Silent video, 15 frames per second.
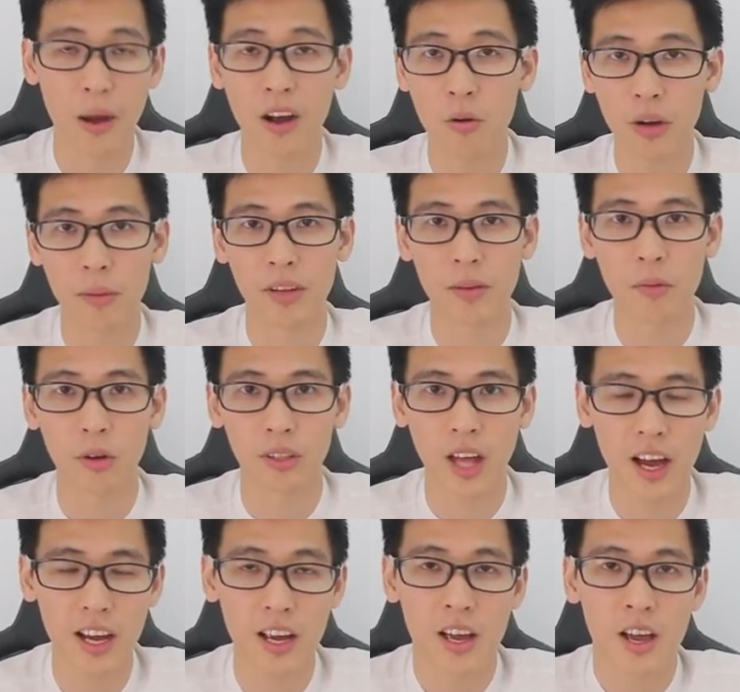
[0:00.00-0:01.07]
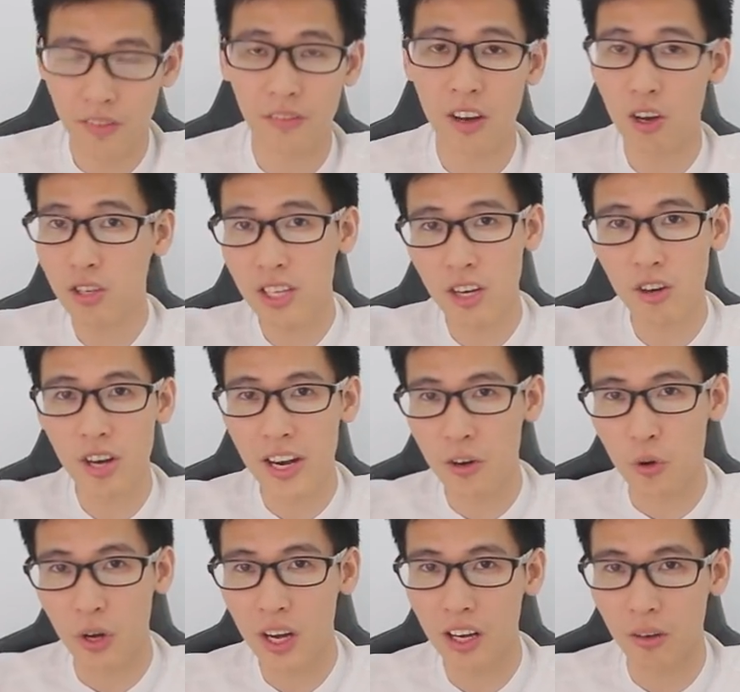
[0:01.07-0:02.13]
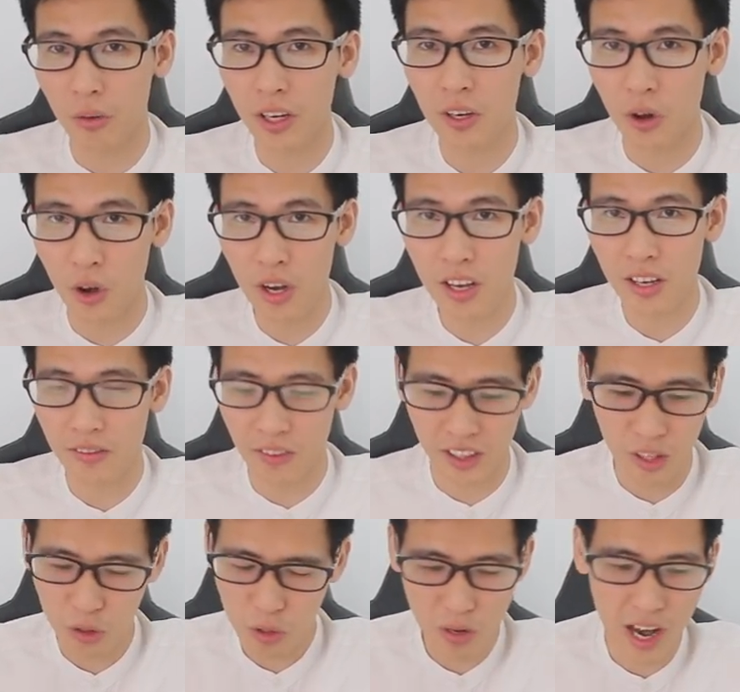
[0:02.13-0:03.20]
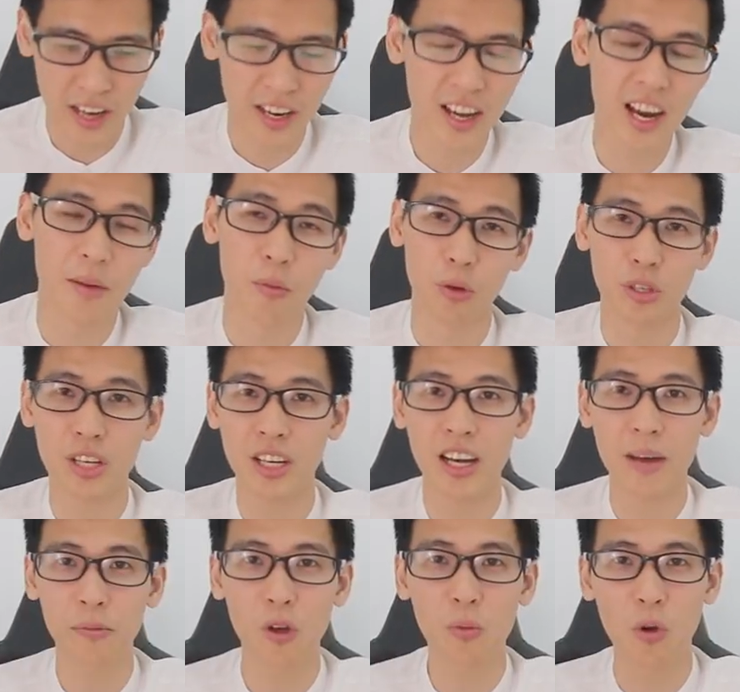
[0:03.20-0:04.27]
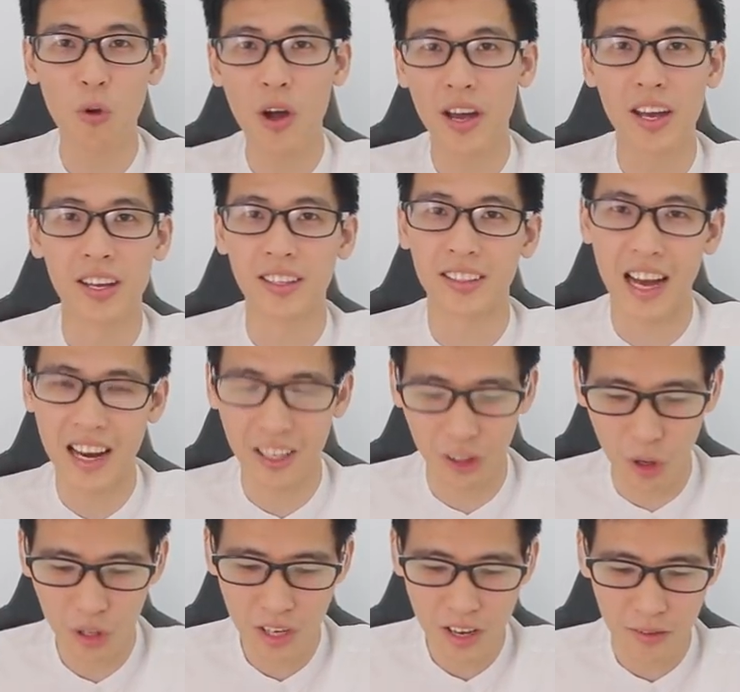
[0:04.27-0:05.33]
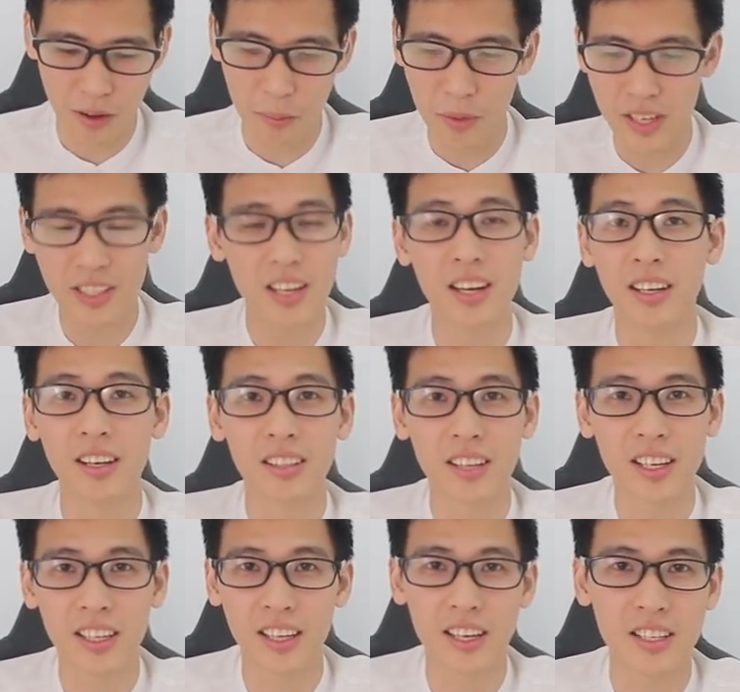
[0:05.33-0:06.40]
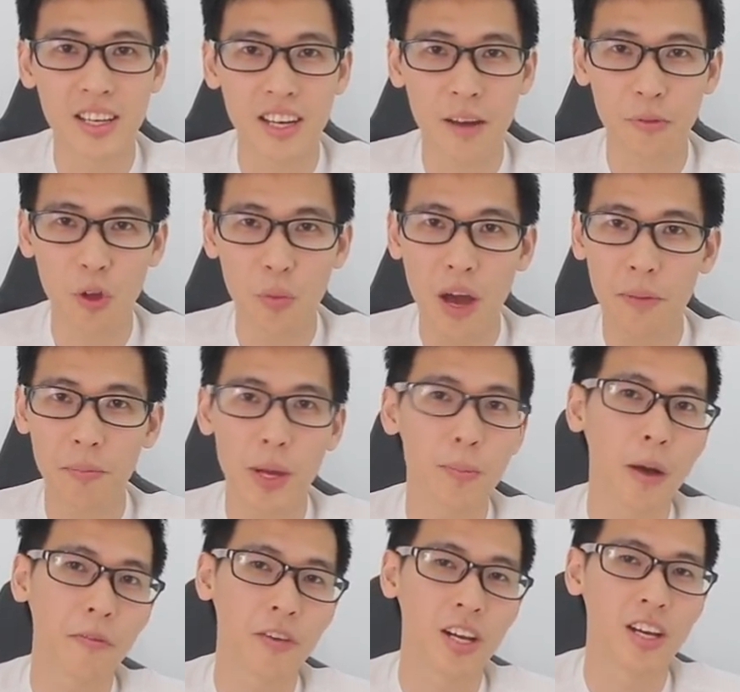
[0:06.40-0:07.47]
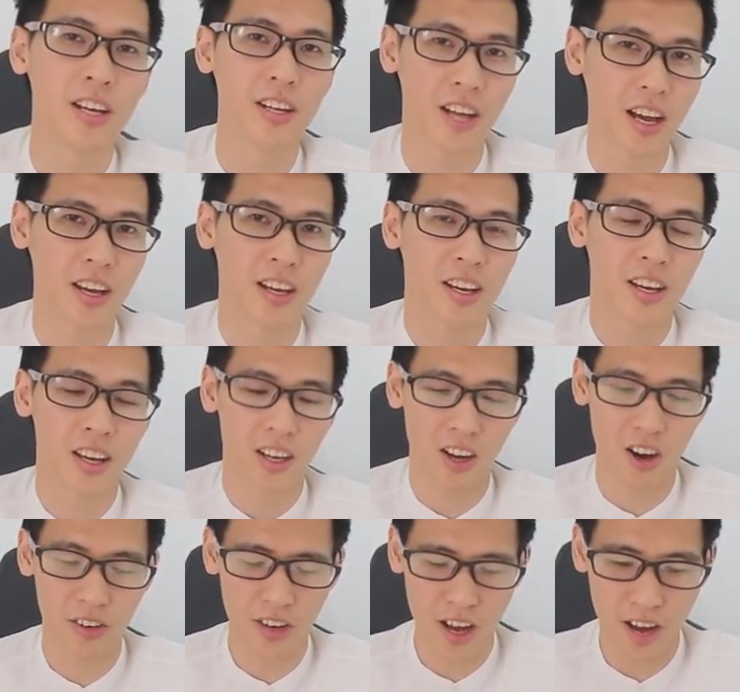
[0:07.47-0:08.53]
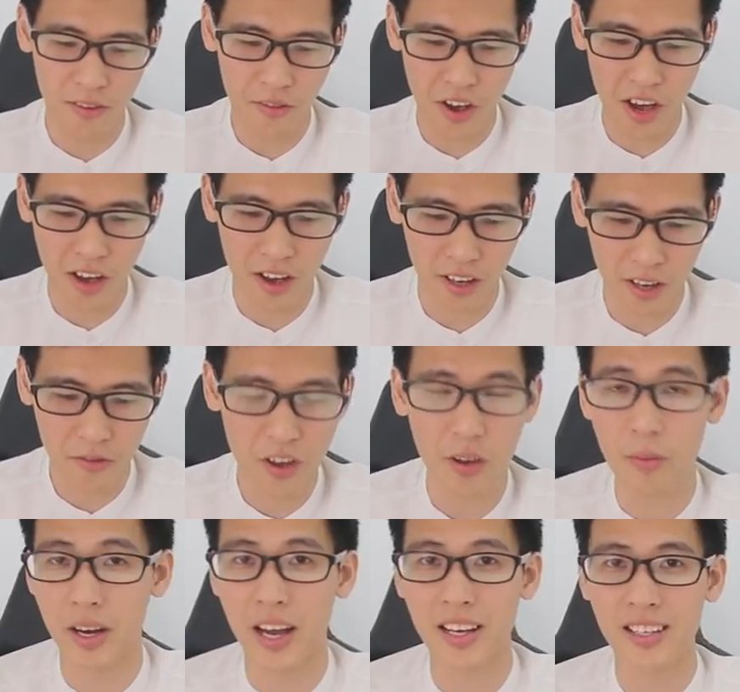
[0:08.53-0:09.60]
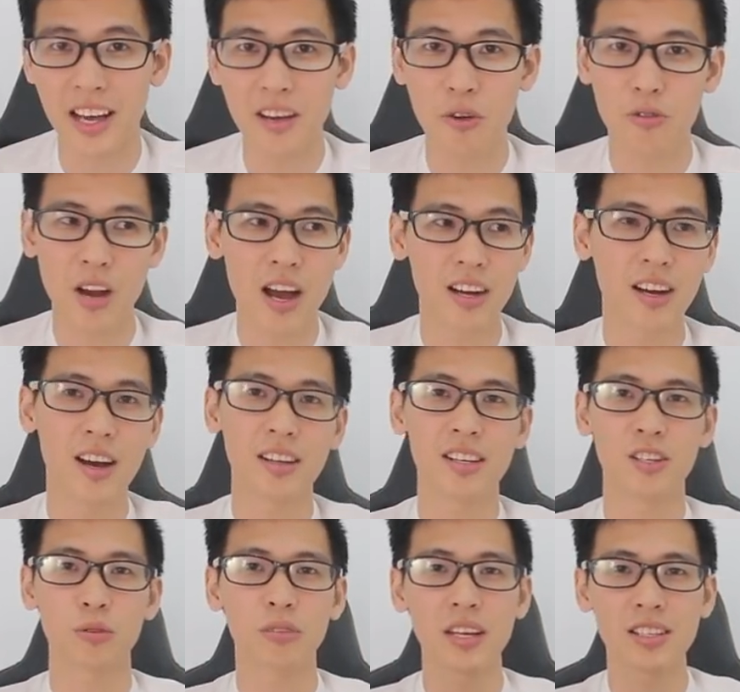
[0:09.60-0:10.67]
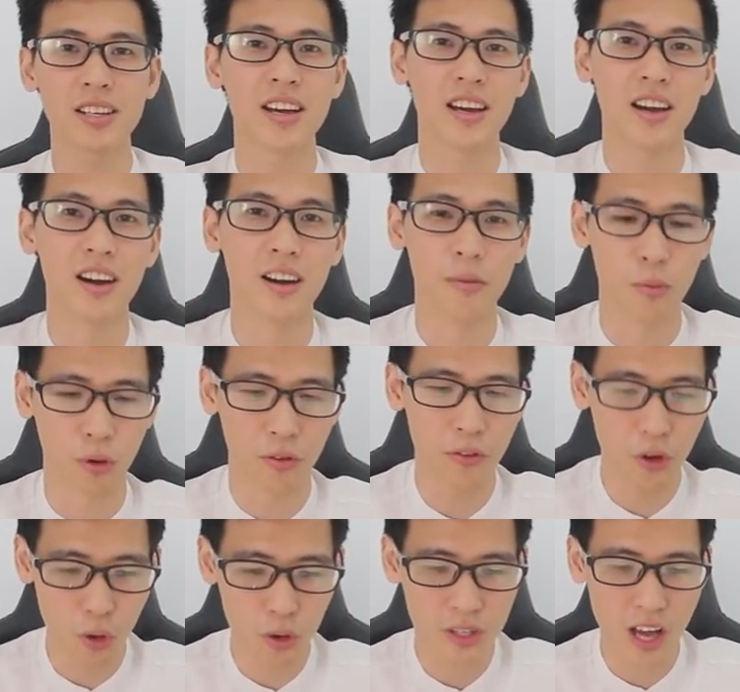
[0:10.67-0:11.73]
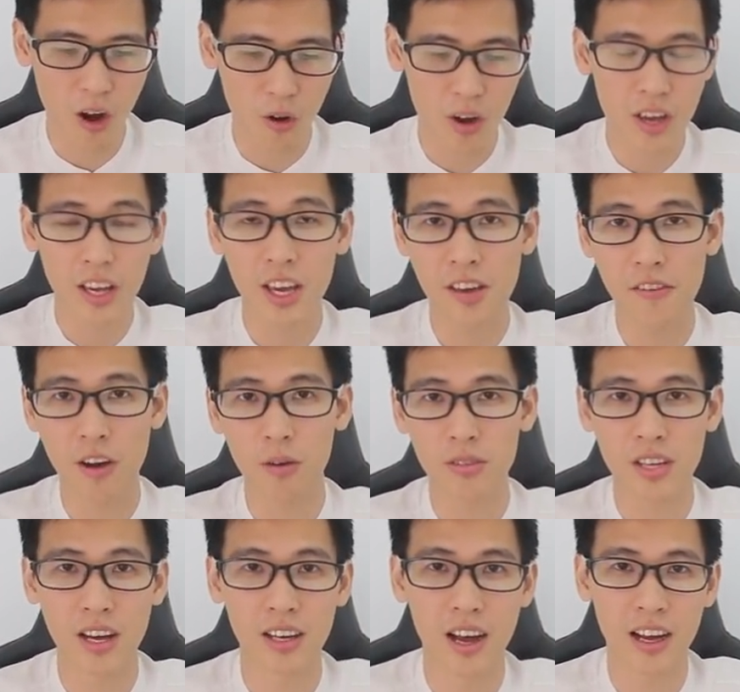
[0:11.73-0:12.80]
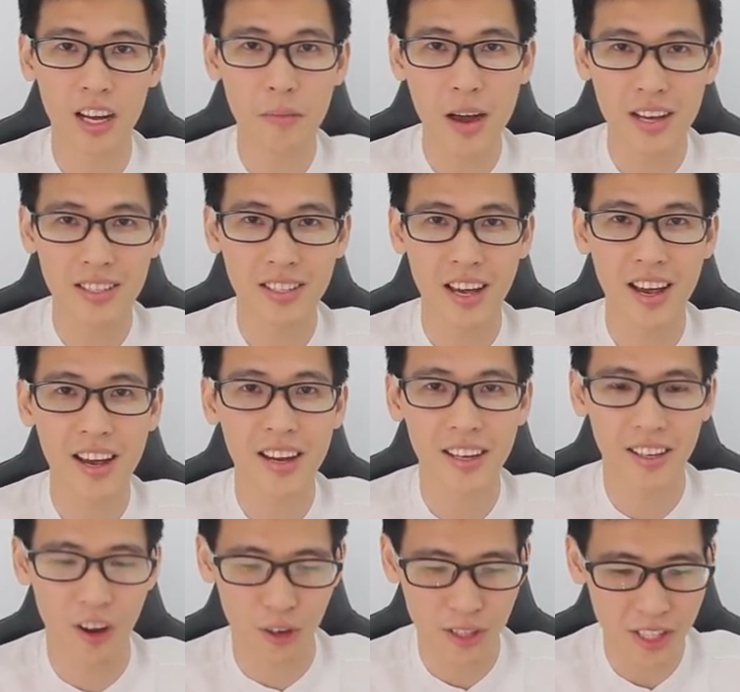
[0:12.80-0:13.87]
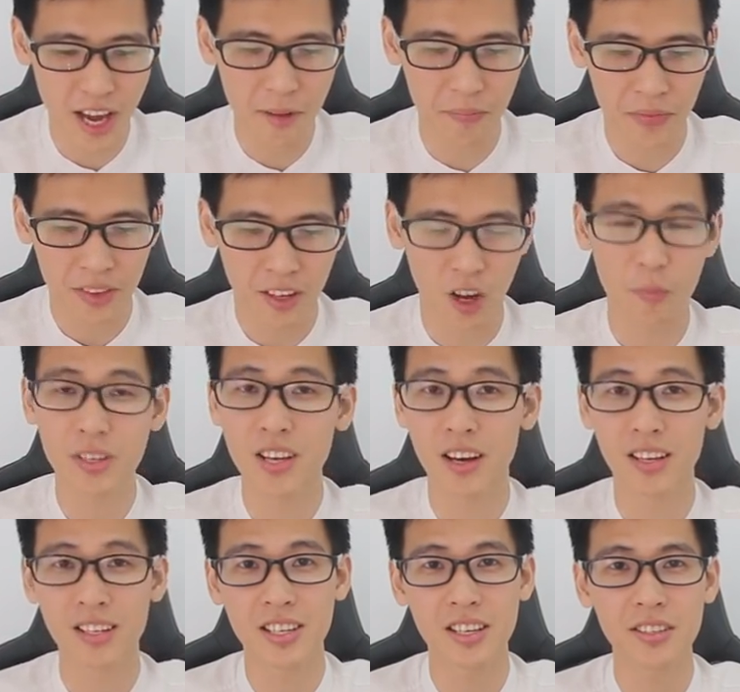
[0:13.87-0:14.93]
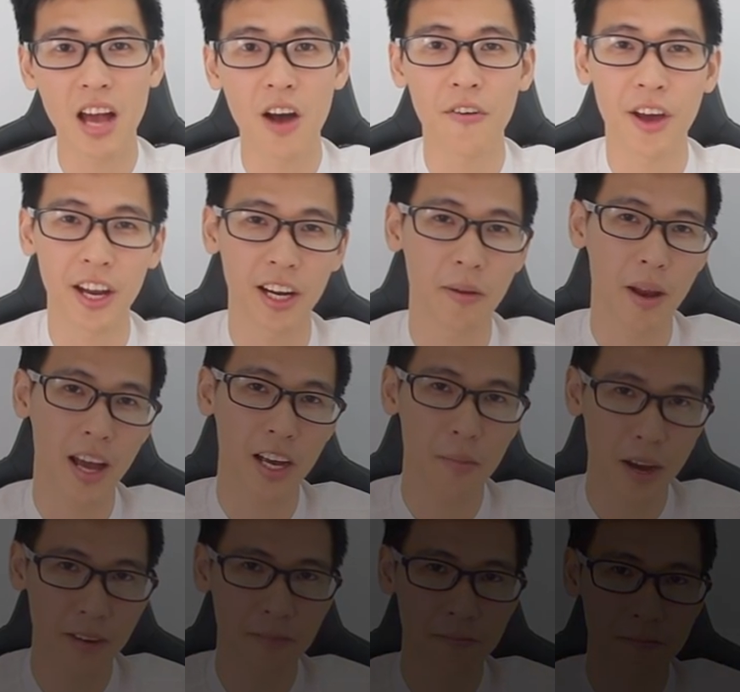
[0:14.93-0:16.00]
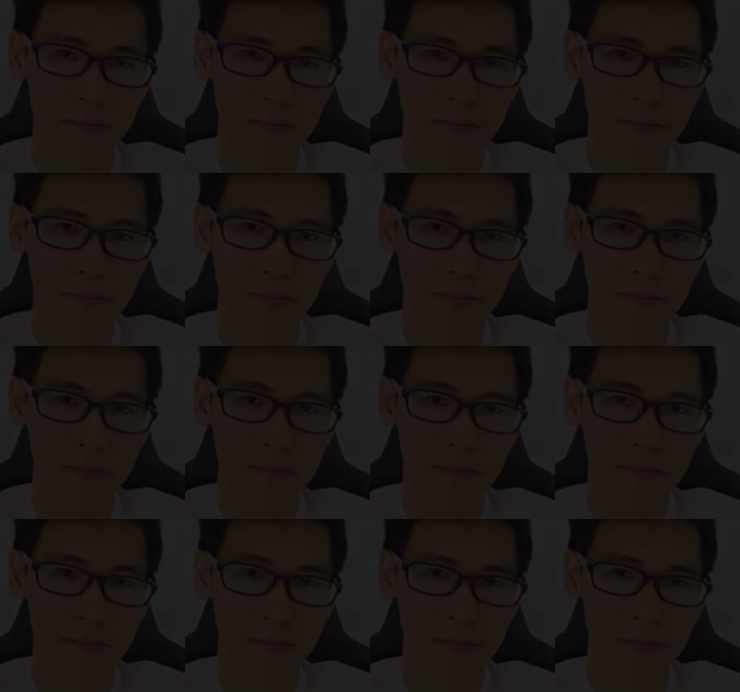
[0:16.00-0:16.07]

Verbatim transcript: mà không cảm thấy mỏi tay. Và nó sẽ có đầy đủ các cổng kết nối. Và tiệu chung lại đây là một chiếc laptop có ngoại hình khá là tốt. à, Mình rất là ưa thích cái chiếc laptop hát pê Pavilion này. Còn về cái việc mà đánh giá hiệu năng thì chúng ta sẽ để ở một video sau. Hy vọng rằng các bạn sẽ đón xem. Còn bây giờ thì xin chào và hẹn gặp lại các bạn.